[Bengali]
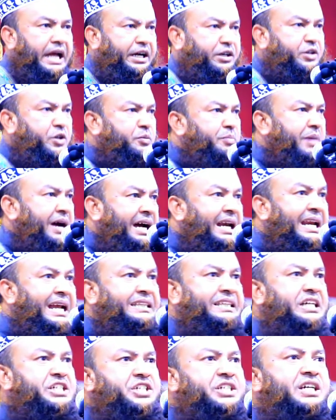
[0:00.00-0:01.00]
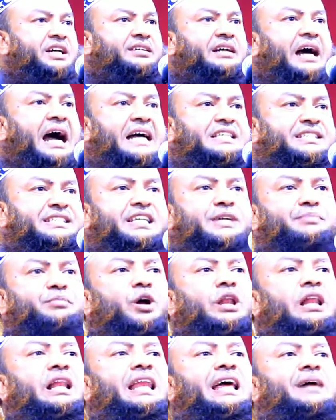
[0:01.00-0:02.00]
এখন বাংলাদেশে কাজী
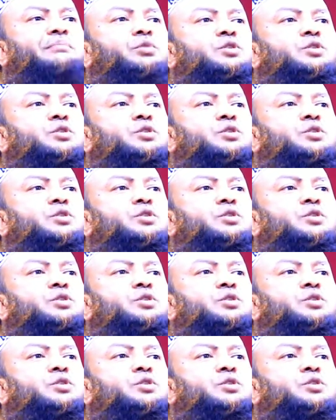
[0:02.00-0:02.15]
বললে